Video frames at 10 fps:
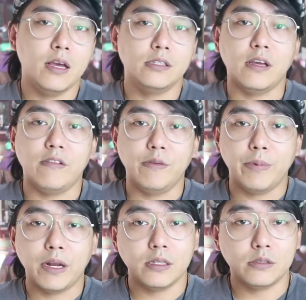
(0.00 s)
Serve
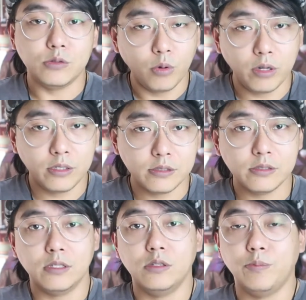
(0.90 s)
para Sony,
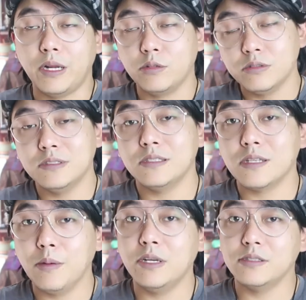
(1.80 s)
para todas as
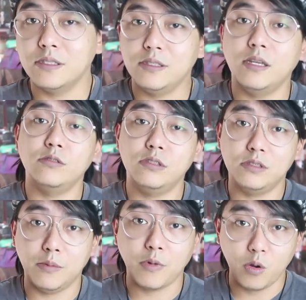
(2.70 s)
câmeras que tem o
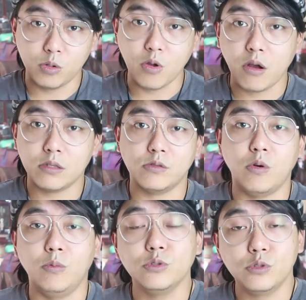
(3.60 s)
sistema Godox,
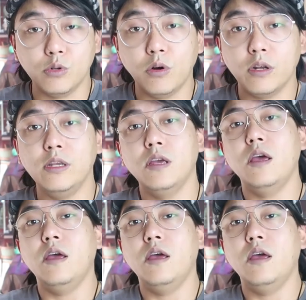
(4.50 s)
como Sony,